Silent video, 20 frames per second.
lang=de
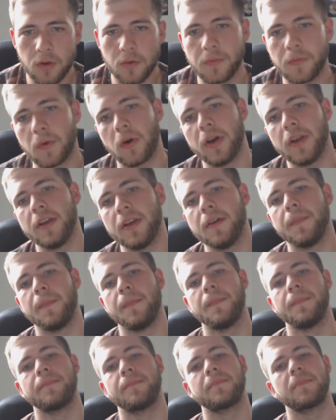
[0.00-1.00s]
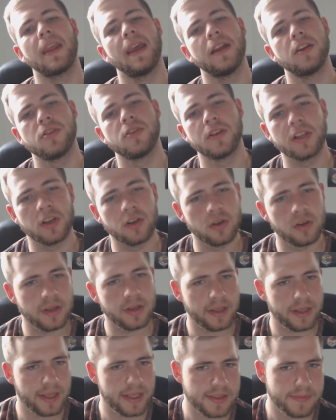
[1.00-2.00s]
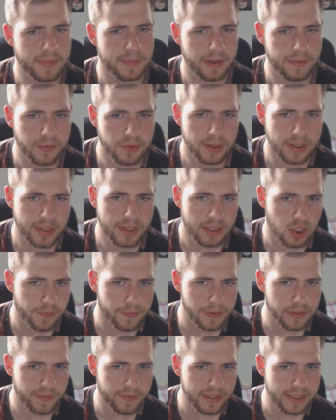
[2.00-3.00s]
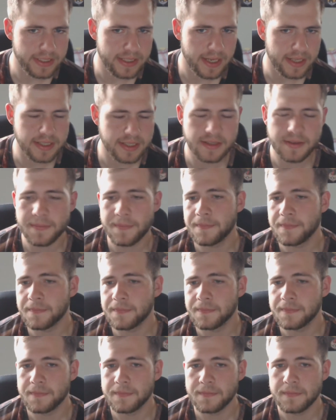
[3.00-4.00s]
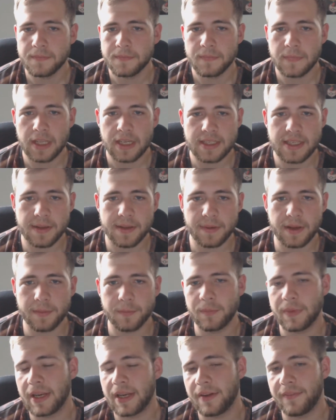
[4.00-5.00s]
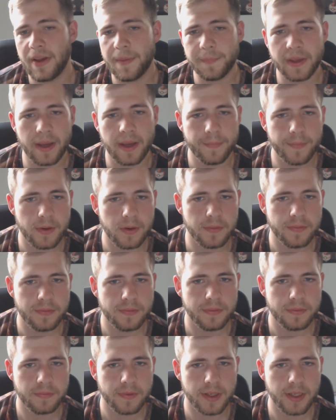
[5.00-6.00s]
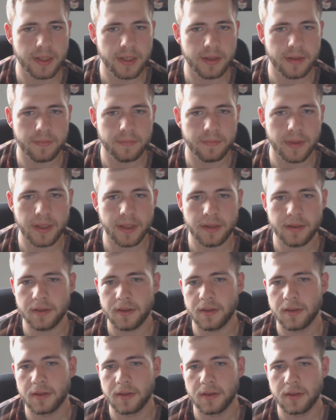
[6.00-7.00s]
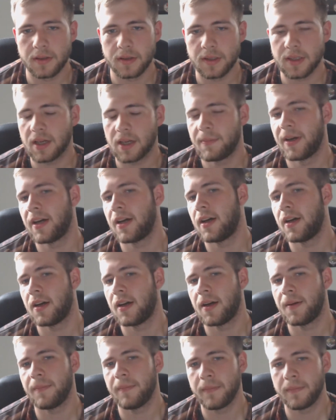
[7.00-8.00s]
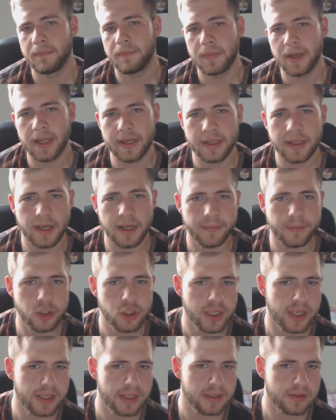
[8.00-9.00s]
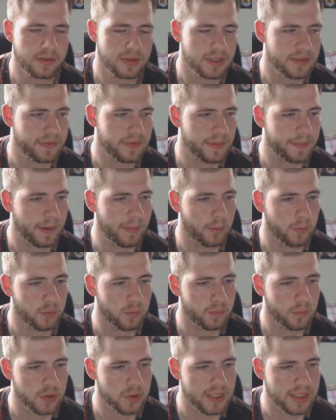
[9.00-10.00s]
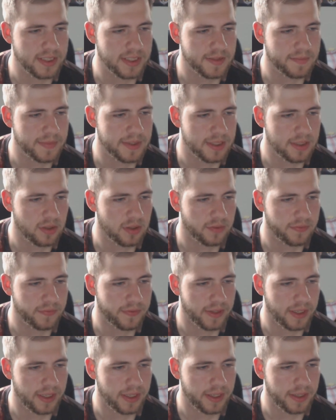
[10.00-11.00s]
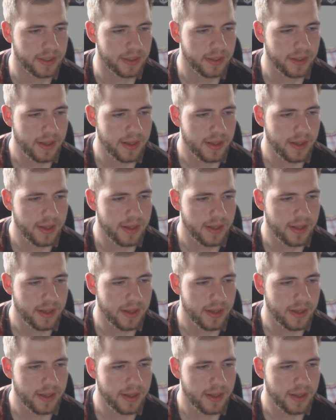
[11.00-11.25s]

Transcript: Freunde. Entschuldigung, erstmal für die Kartoffelqualität. Ich nehme gerade mit meiner Webcam auf, weil meine Kamera am Ladekabel steckt und ich will meinem Unmut jetzt ein bisschen Luft verleihen.